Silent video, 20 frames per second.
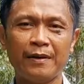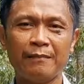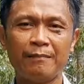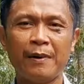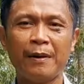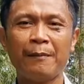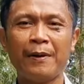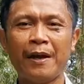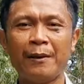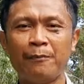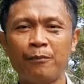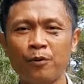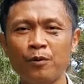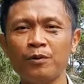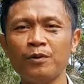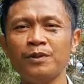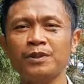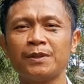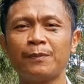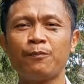Bapak
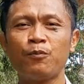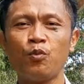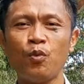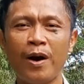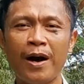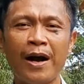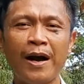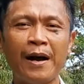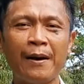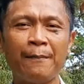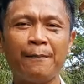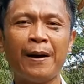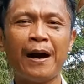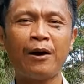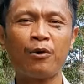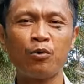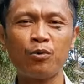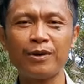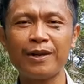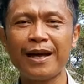Ibu, sebuah
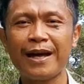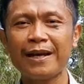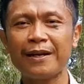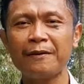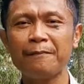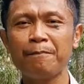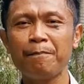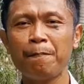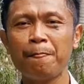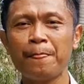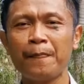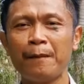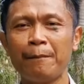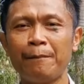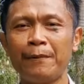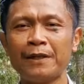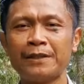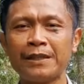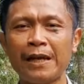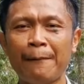bangunan
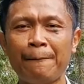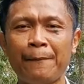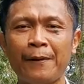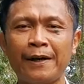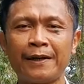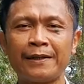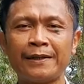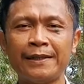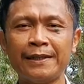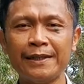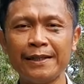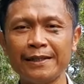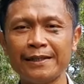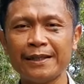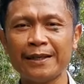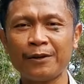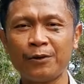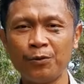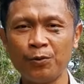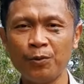bisa berdiri
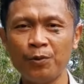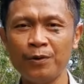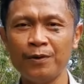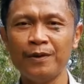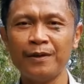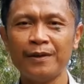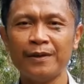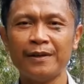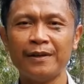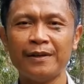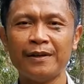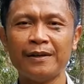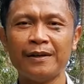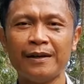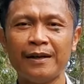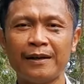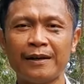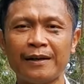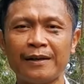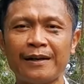teguh
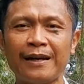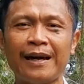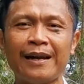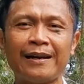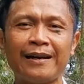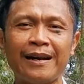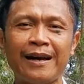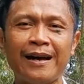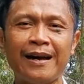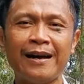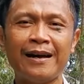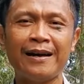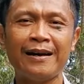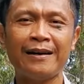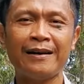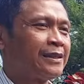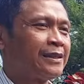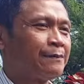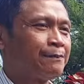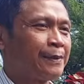karena
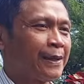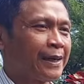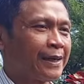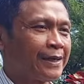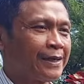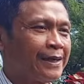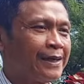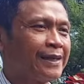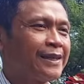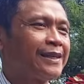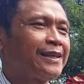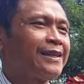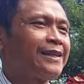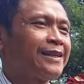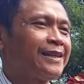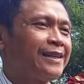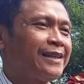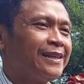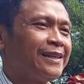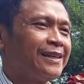
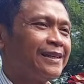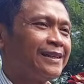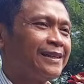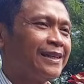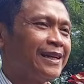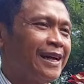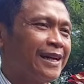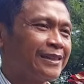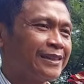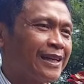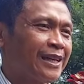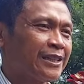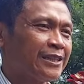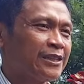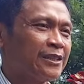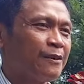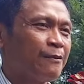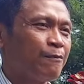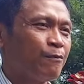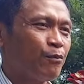berdiri di
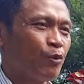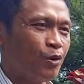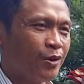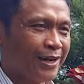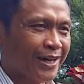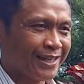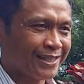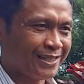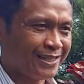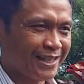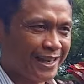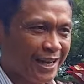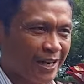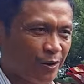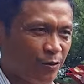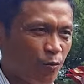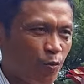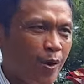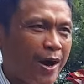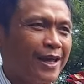atas pondasi
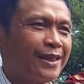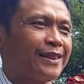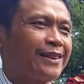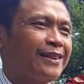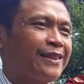yang kuat.